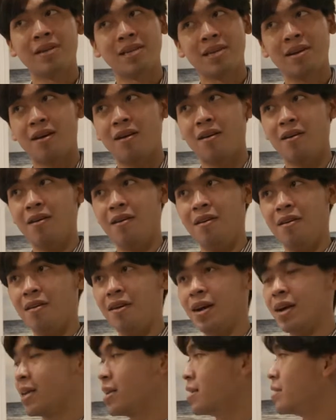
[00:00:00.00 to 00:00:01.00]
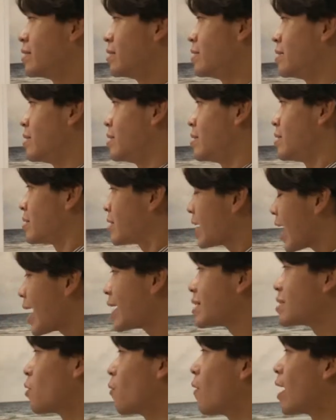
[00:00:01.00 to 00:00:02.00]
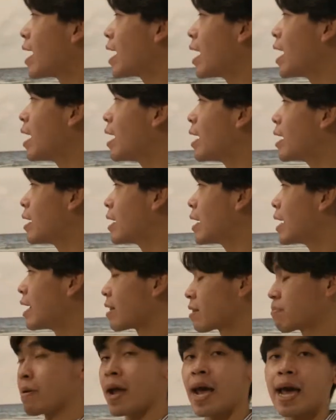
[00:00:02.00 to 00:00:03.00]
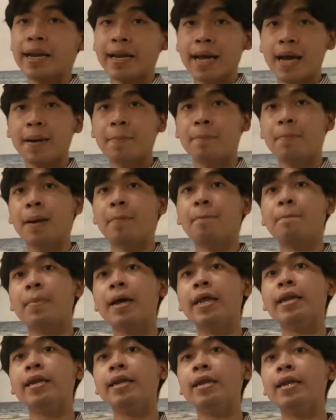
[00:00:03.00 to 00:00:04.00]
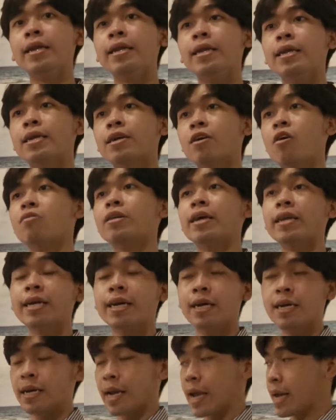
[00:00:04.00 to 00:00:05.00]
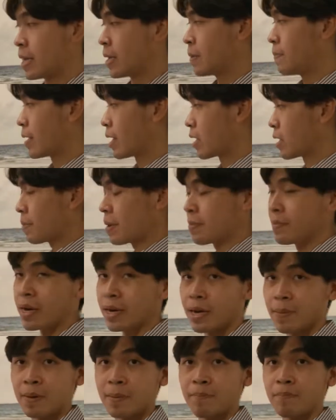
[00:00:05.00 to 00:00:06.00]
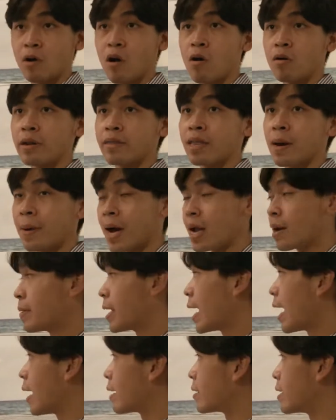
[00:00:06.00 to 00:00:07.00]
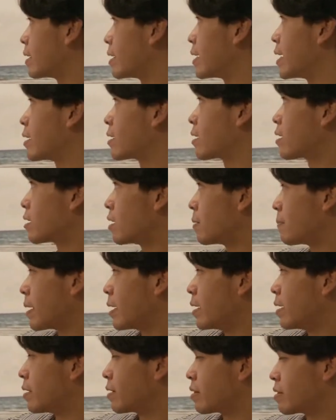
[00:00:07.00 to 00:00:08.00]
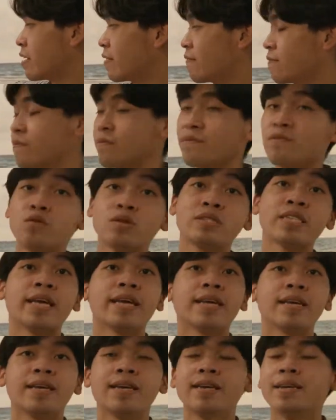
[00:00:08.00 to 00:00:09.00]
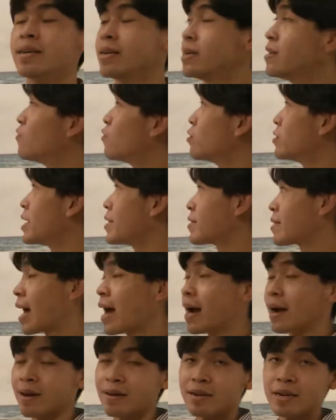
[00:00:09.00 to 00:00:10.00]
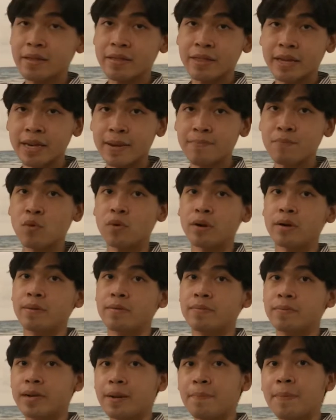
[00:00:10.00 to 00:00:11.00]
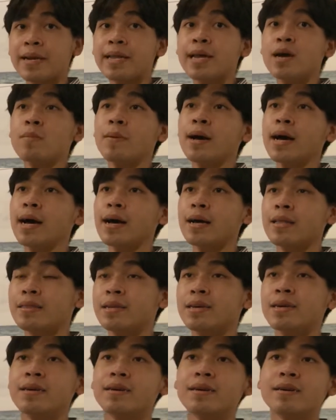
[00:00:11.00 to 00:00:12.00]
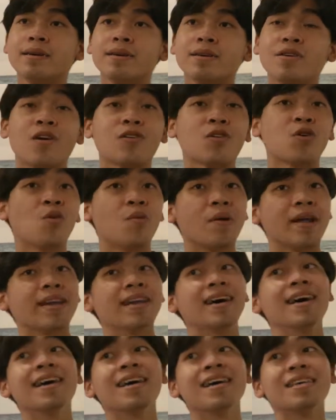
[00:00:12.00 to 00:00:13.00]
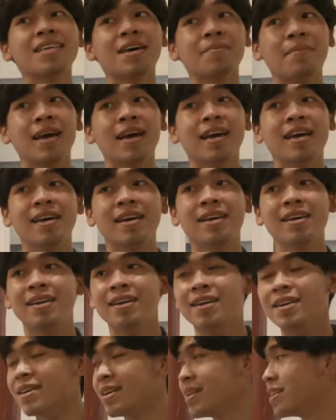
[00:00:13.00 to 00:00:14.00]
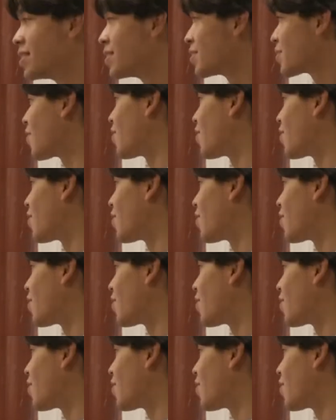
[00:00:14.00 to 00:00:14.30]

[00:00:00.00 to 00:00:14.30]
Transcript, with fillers: ไม่ใช่หรอใช่แต่ว่า expand เนี้ยมันเป็นกล้องเทคนิคไงมันก็จะไม่เหมือนกับแบบกล้องสามสิบห้าธรรมดาอย่างที่เห็นก็คือเป็นเซตฟูจิฟูจิซังก็คือเซตญี่ปุ่นที่ไปเที่ยวมาซึ่งก่อนโควิดเนอะใช่ไหมก่อนก่อนก่